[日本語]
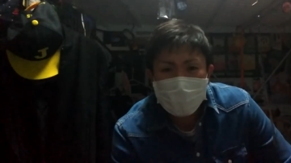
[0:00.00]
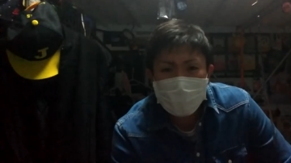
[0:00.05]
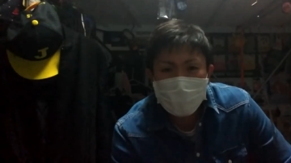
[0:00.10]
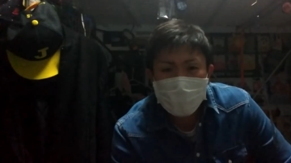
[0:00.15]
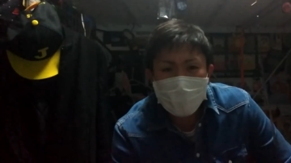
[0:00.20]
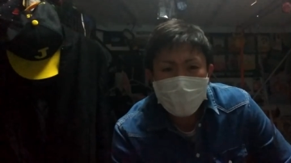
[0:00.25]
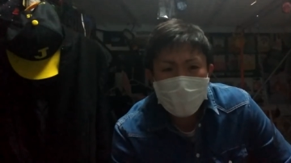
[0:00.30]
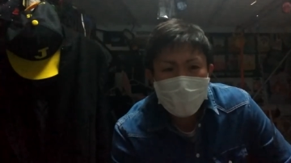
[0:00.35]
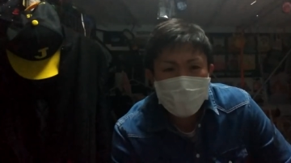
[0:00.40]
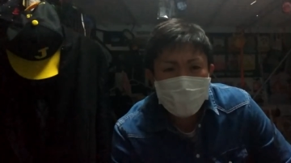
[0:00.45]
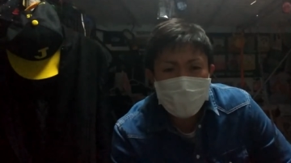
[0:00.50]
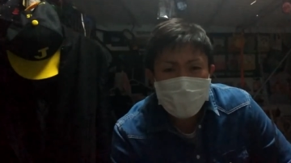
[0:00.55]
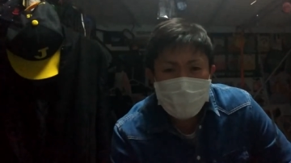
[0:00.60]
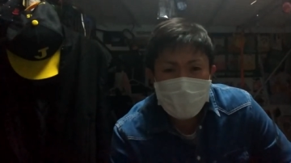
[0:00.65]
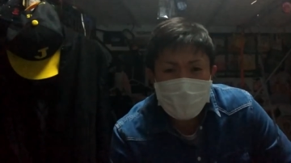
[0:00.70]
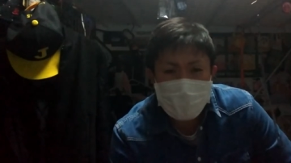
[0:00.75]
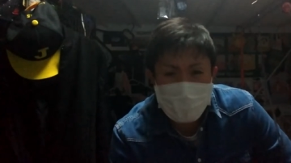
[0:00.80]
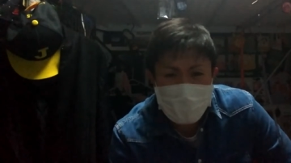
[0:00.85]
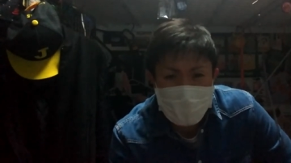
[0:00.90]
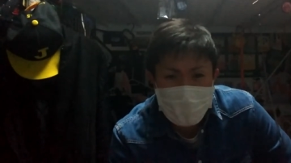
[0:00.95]
他の
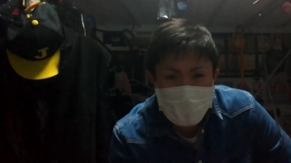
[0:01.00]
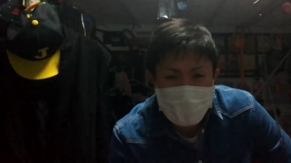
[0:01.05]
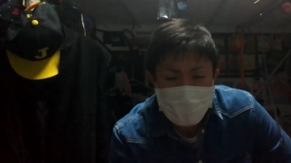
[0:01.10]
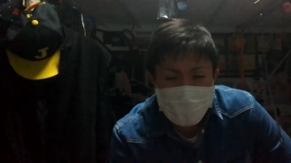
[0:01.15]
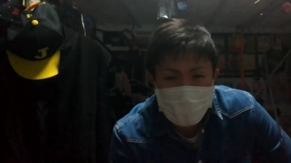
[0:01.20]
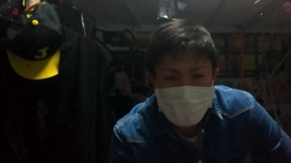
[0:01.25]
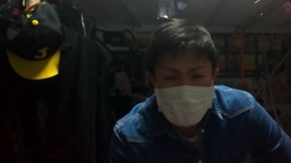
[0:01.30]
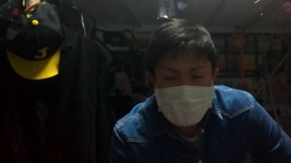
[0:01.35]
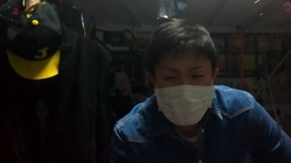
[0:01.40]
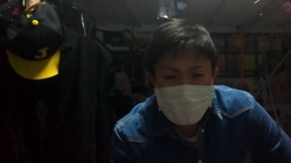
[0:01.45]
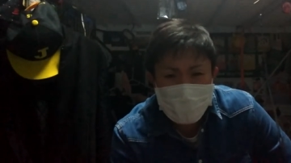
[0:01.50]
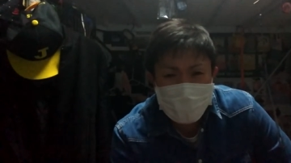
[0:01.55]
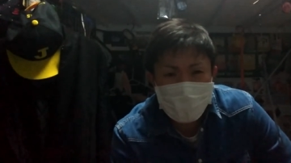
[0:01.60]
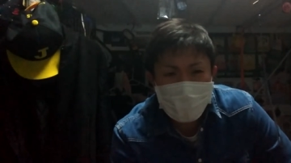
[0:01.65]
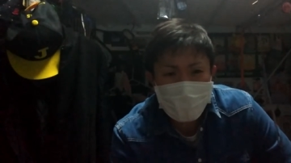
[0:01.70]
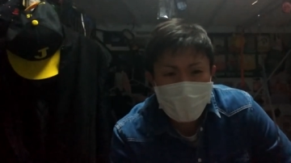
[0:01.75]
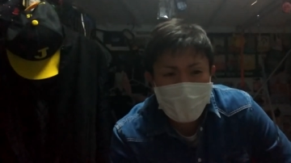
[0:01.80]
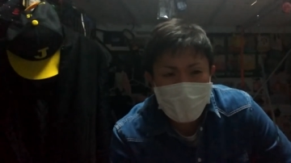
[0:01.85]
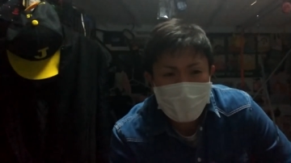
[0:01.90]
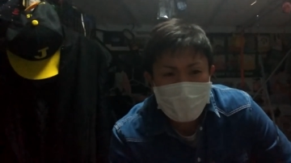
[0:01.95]
虫って、さほ
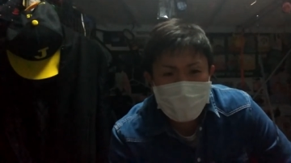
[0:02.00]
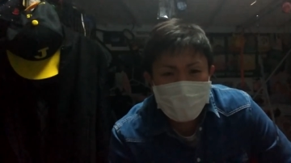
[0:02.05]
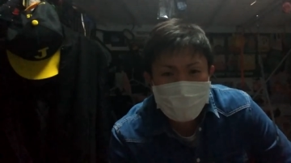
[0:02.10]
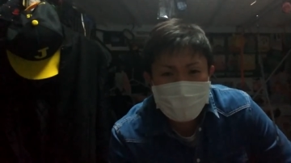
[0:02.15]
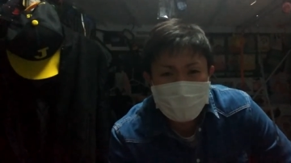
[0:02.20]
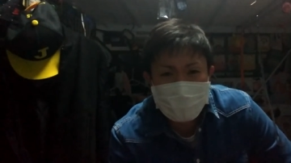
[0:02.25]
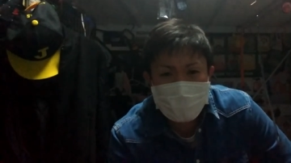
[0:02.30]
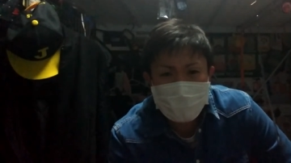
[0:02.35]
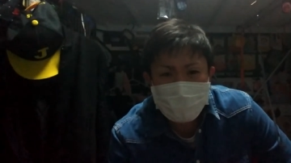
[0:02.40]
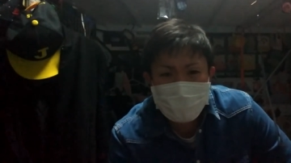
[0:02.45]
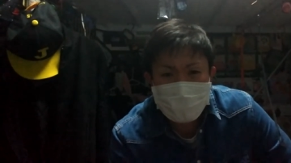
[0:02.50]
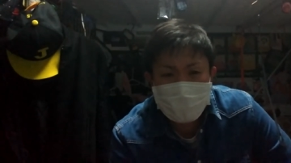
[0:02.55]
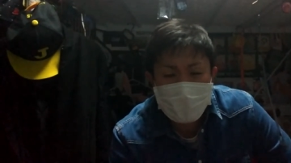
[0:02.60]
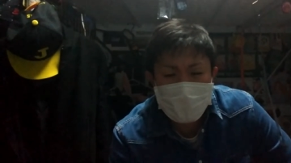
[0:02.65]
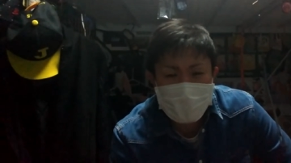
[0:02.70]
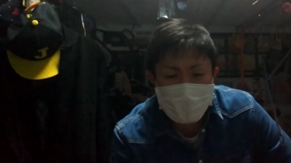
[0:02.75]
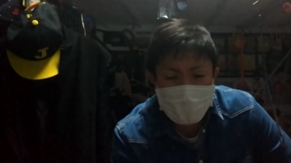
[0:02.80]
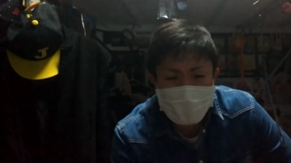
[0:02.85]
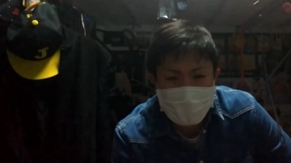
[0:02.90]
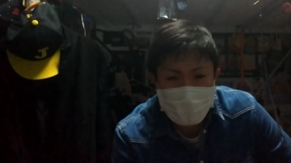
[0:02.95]
どね、気持ち悪いぐら
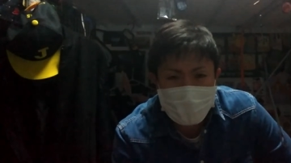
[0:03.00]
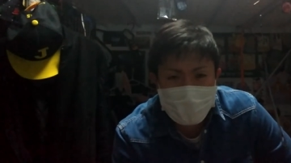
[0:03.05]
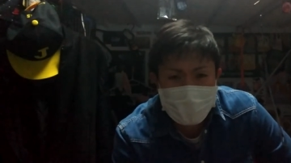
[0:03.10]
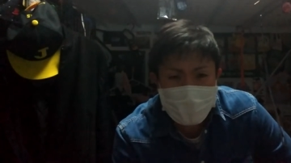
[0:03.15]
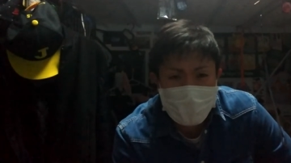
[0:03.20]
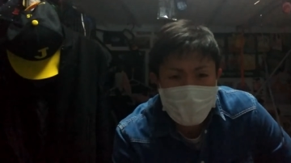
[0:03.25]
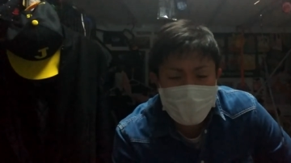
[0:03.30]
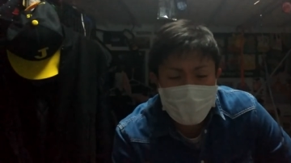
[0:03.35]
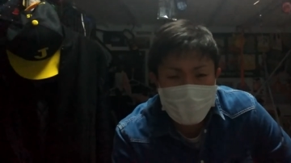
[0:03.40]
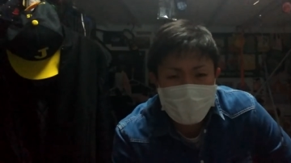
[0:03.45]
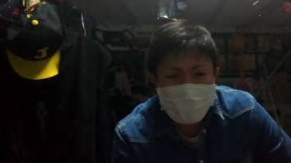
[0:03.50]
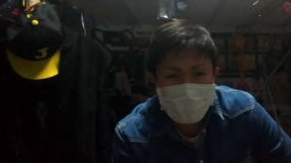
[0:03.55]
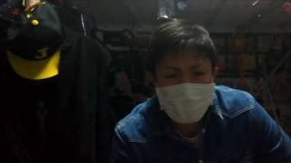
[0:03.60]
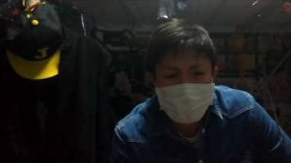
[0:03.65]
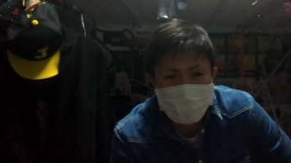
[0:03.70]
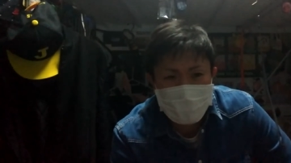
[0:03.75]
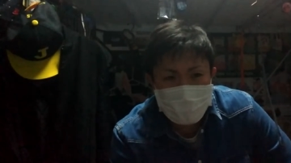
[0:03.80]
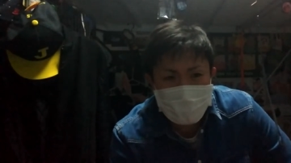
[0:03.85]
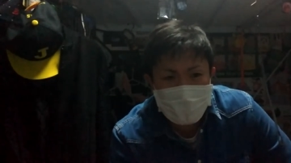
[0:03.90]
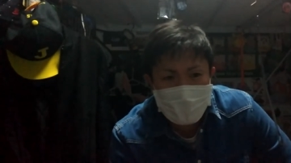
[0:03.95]
いだから、害はないんだけ
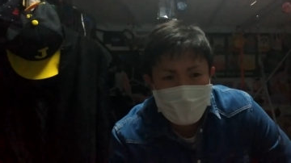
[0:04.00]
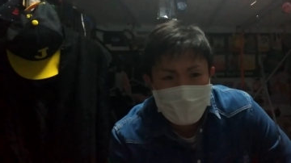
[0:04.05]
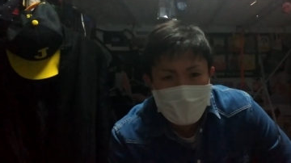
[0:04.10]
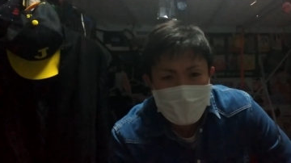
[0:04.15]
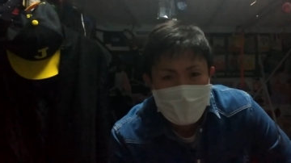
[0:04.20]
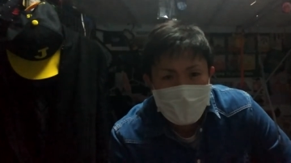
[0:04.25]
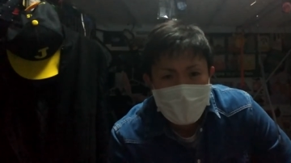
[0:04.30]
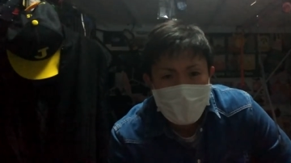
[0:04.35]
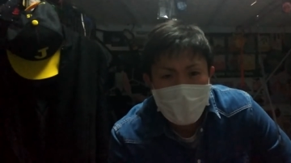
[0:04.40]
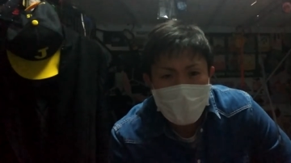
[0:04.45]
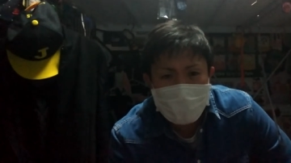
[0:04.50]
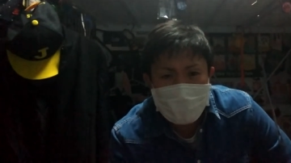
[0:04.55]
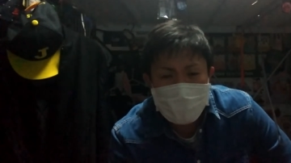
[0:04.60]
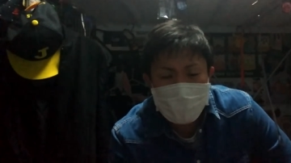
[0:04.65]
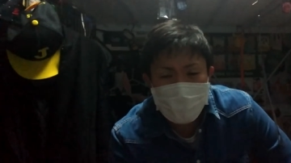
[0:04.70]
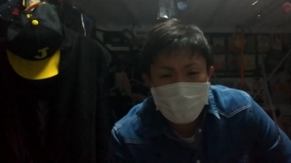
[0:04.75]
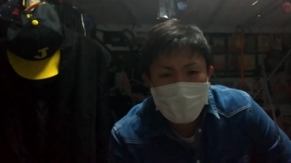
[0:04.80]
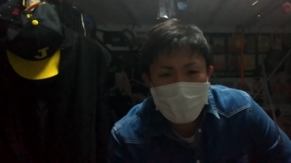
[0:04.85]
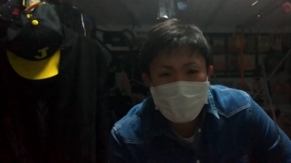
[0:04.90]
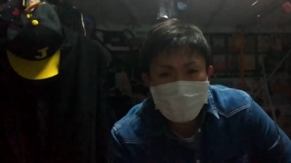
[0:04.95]
ど、
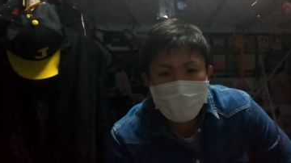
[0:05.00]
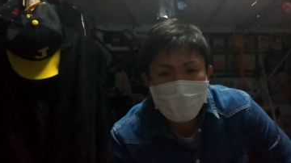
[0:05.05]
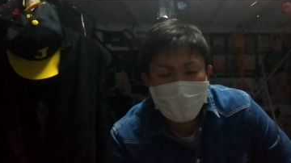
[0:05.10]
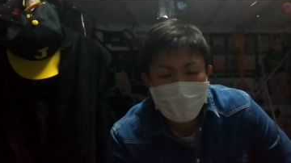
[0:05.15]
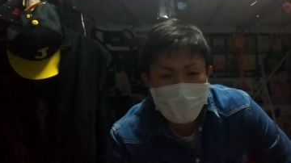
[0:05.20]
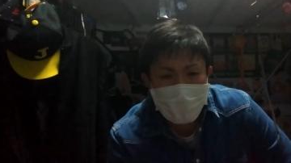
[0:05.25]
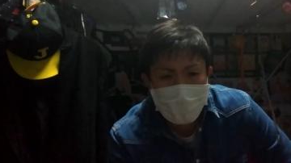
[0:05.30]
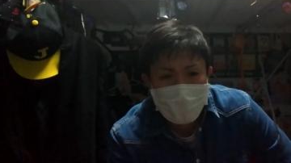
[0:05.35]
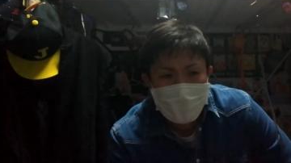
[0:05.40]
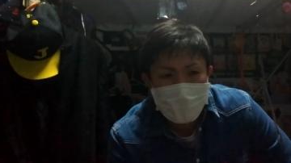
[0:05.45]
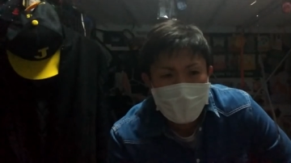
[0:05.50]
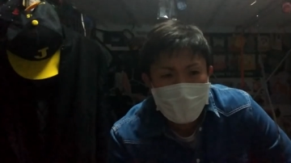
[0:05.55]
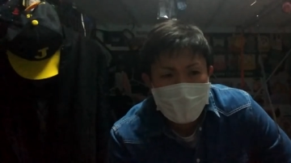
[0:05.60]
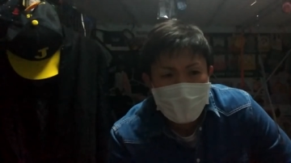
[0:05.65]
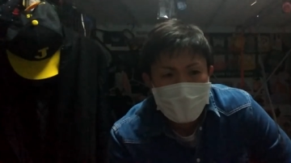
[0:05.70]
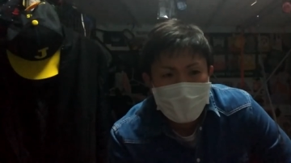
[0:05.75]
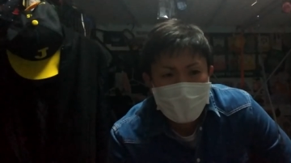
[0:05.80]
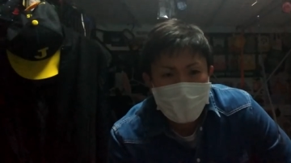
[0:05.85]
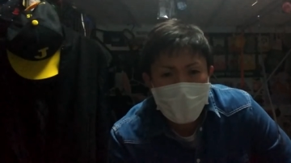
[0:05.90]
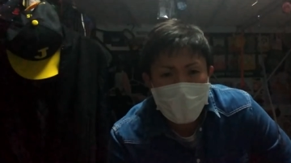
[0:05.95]
蜂とかとかね、
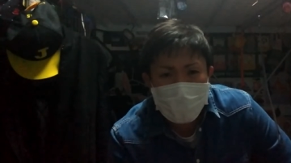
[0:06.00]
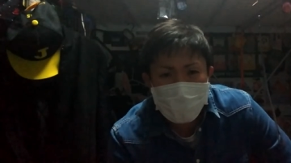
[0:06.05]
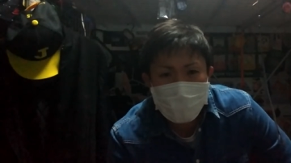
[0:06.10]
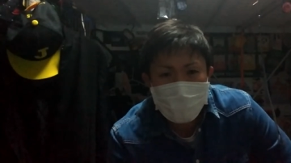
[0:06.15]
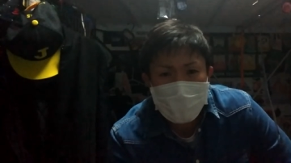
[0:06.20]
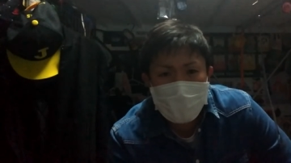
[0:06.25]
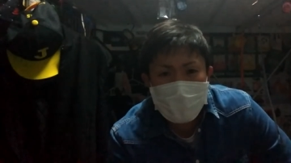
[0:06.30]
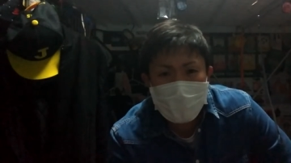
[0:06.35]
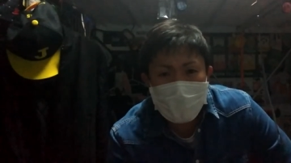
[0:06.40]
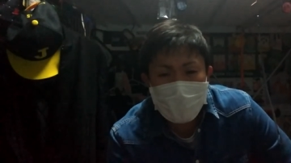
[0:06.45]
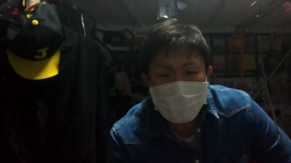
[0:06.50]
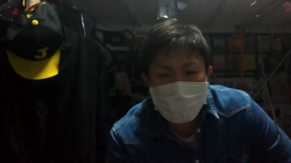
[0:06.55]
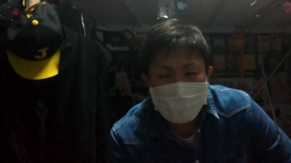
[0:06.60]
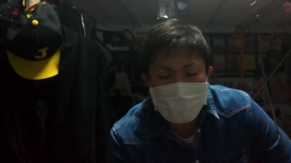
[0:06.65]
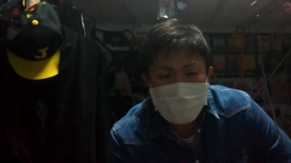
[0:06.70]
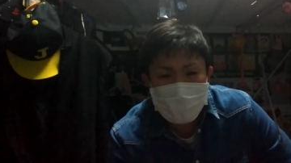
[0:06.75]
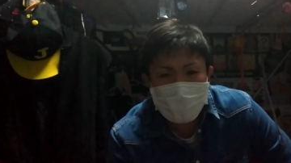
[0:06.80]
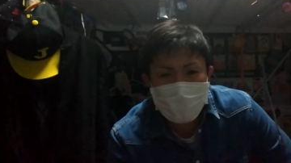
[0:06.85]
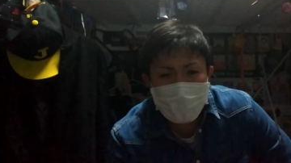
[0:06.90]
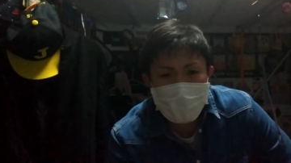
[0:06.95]
かゆい系の
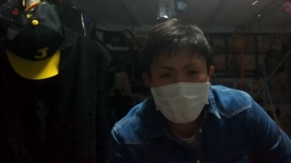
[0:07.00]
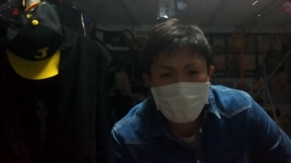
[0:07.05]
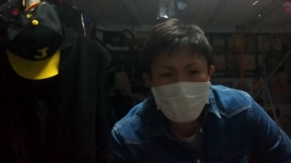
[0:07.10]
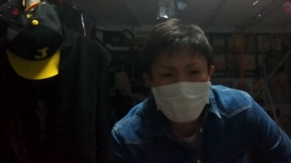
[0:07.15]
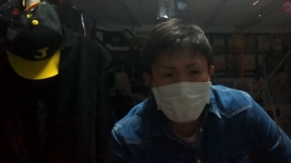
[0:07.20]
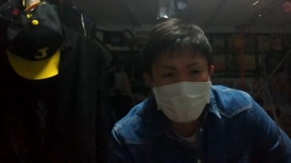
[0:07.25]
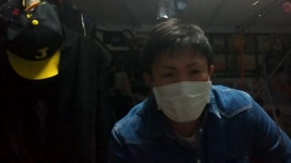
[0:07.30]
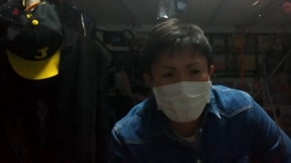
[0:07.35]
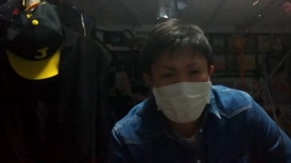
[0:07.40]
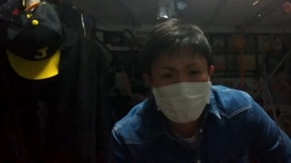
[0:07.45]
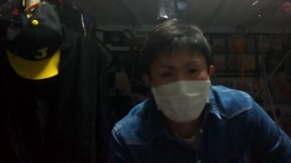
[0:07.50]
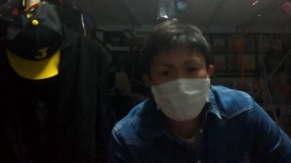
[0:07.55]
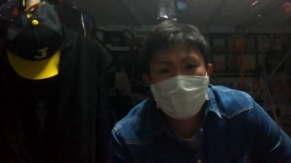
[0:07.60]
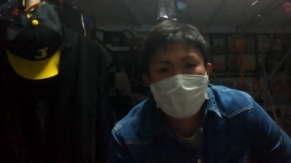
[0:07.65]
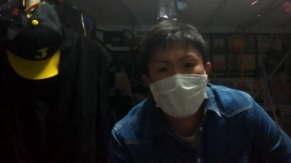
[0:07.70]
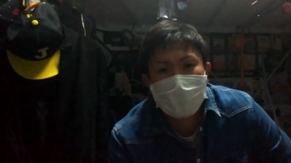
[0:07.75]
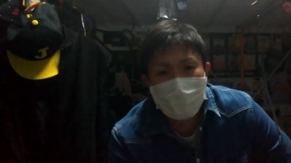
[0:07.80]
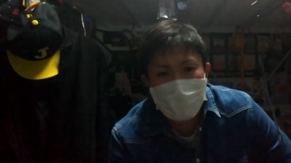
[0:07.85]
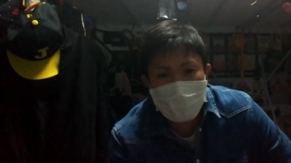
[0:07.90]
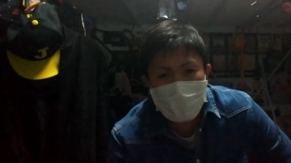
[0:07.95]
虫はね、ほんとに
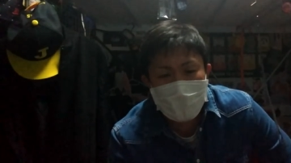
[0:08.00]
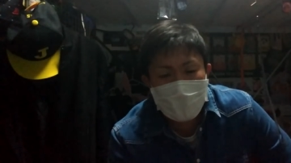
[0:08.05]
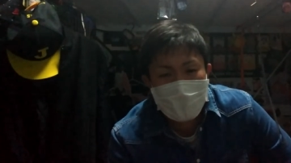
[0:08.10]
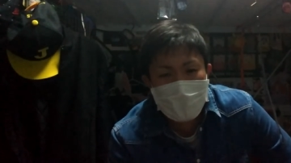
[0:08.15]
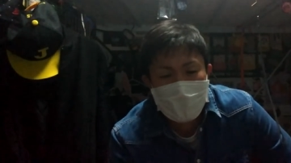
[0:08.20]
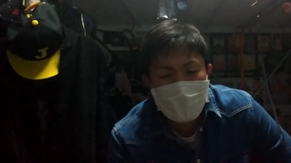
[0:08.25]
嫌だね。